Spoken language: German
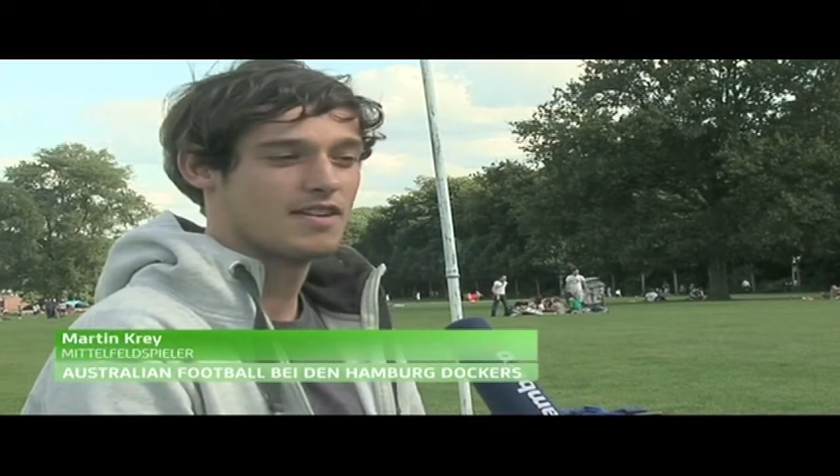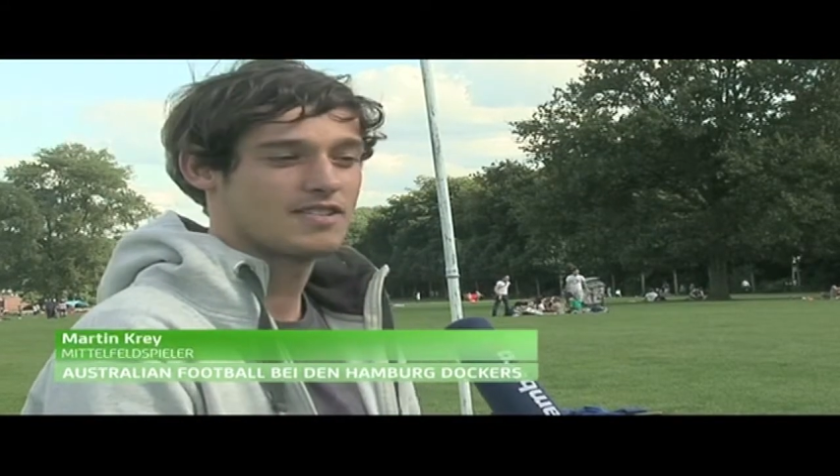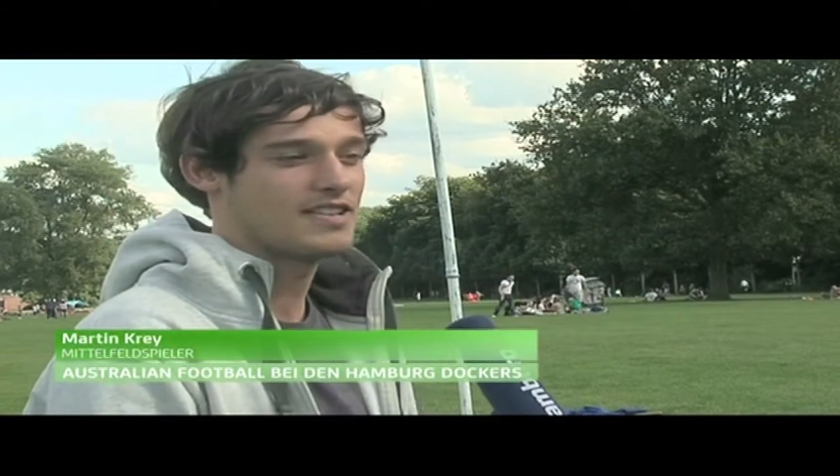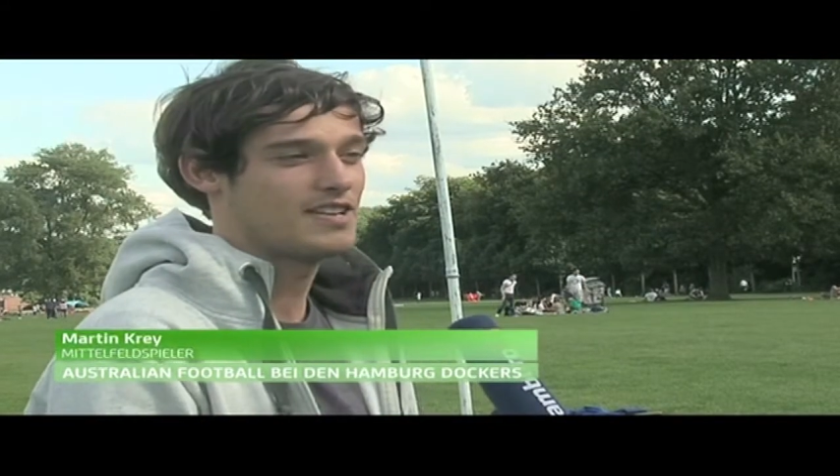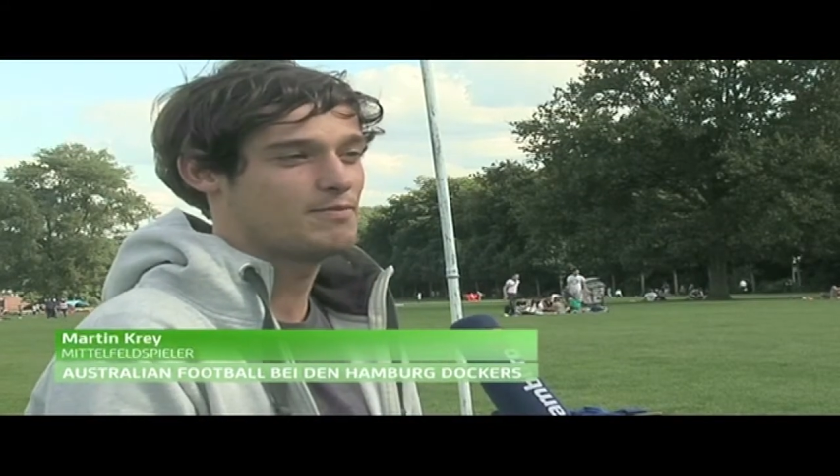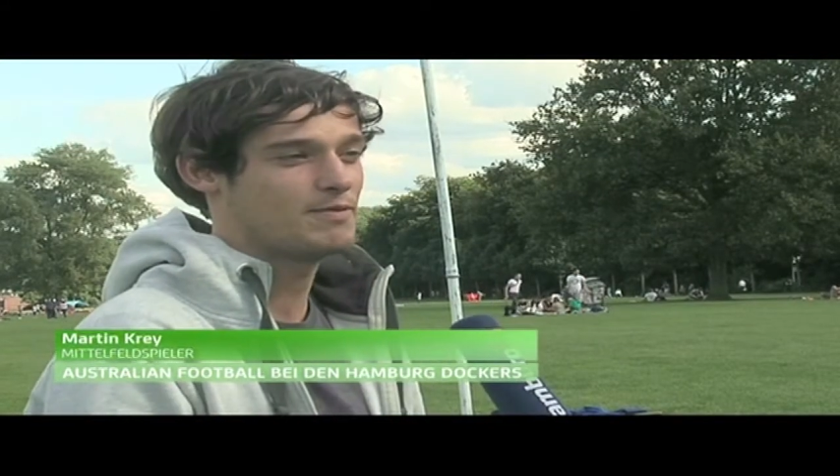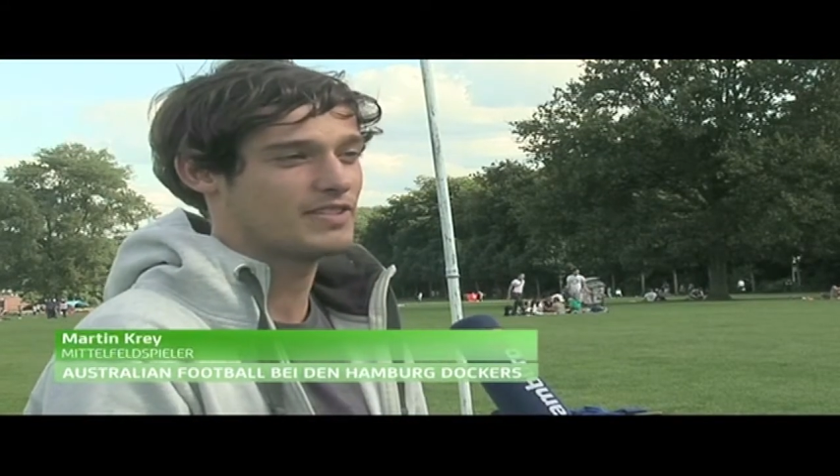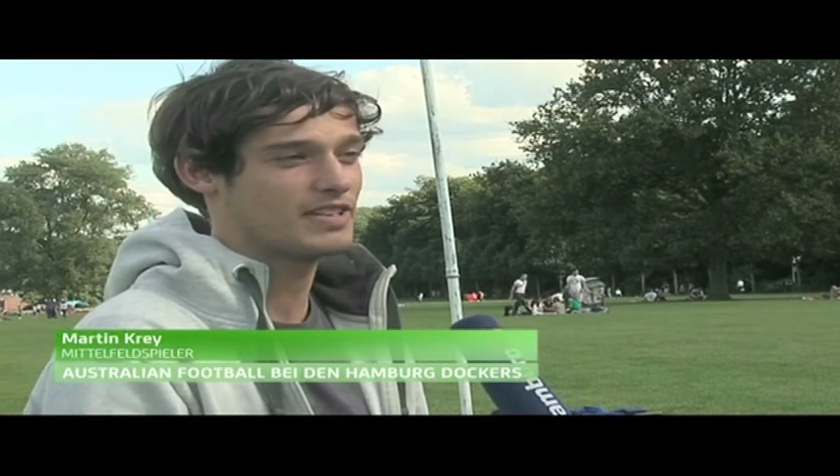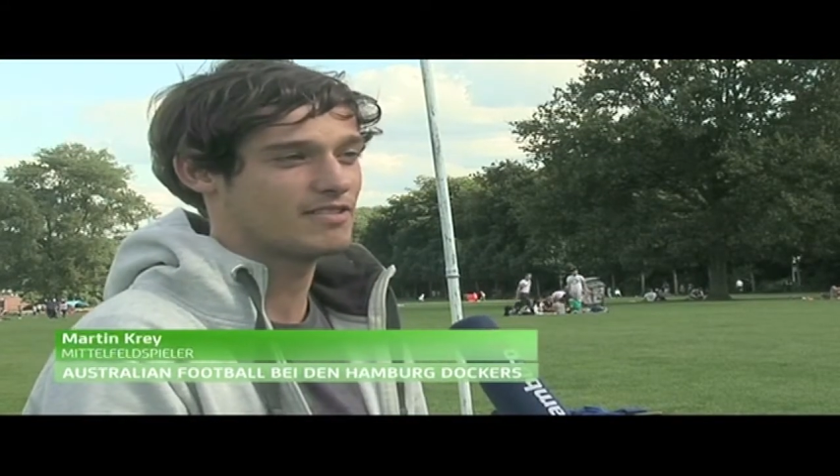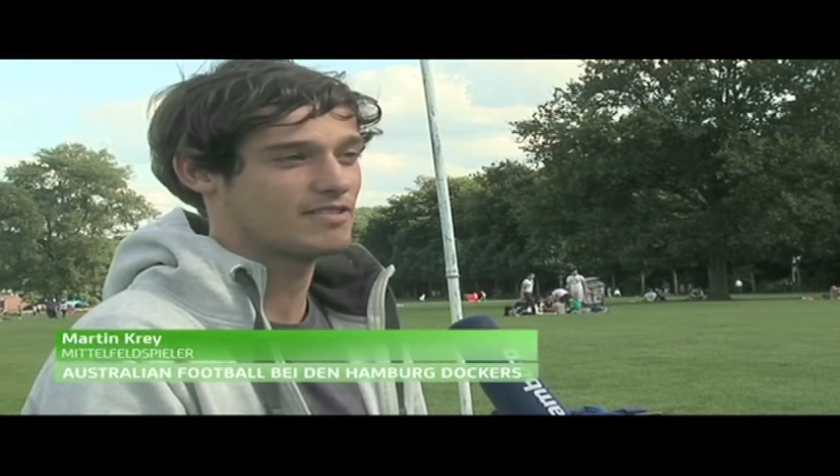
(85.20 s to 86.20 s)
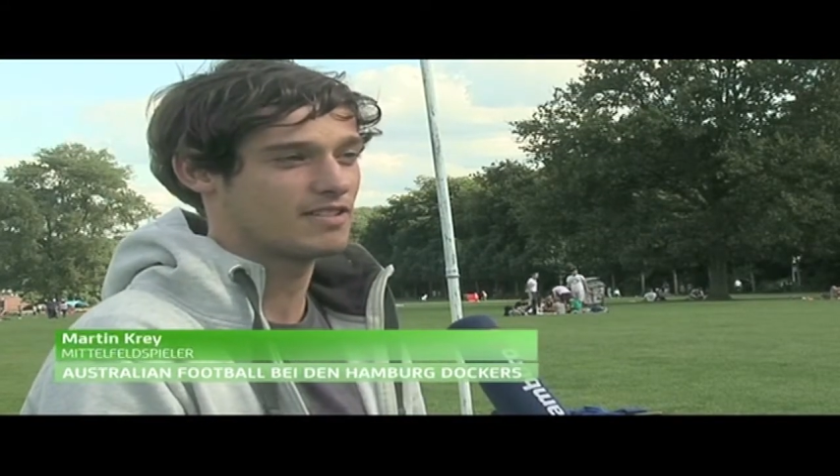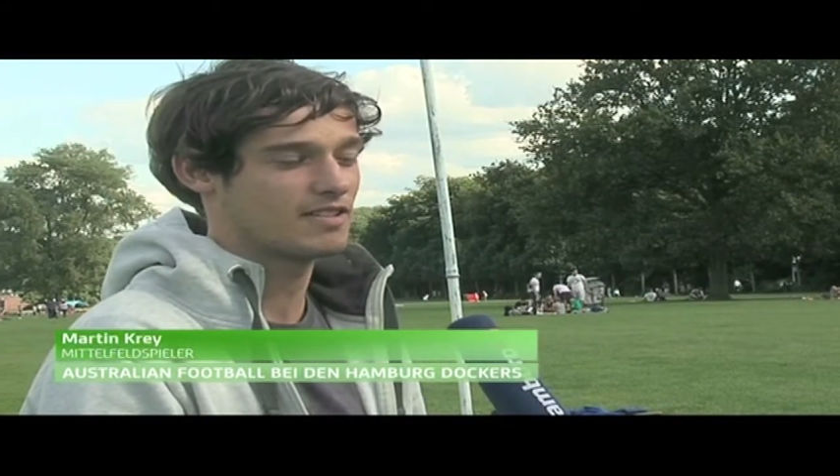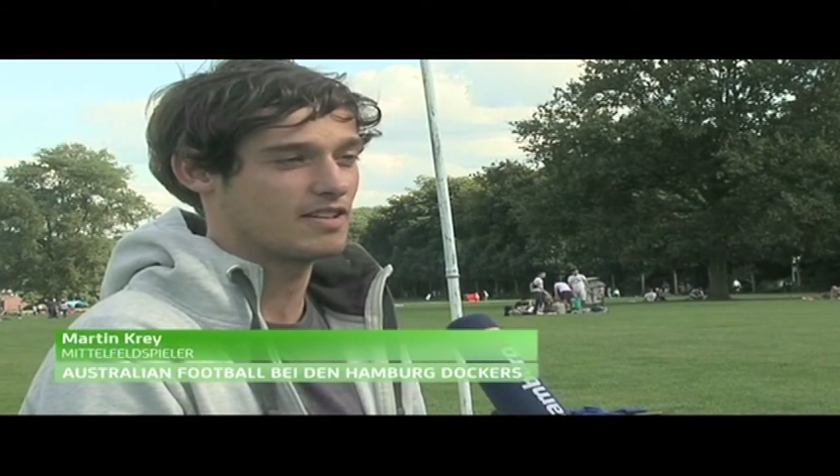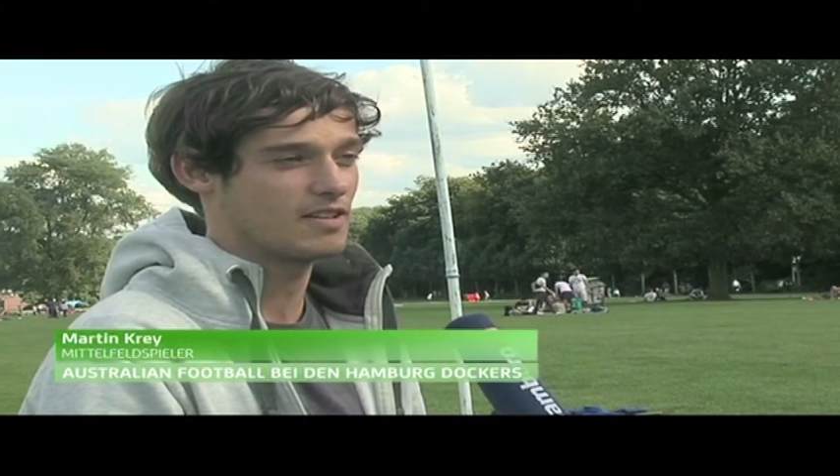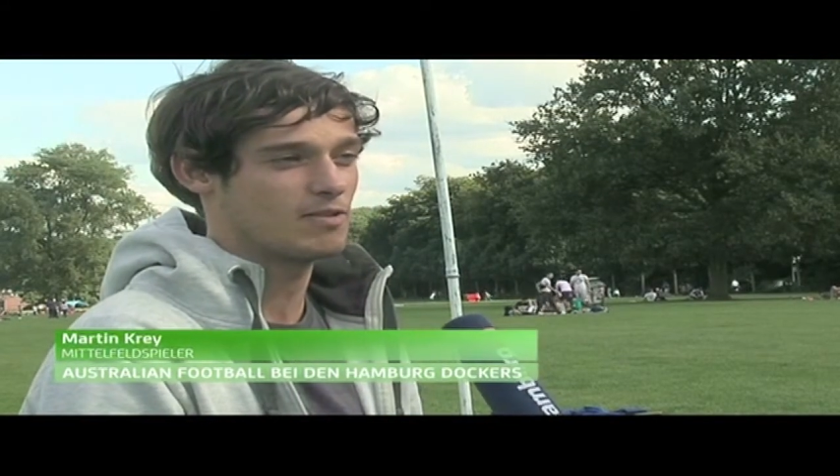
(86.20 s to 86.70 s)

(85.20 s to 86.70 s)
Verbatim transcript: Schnelle Bewegungen, äh,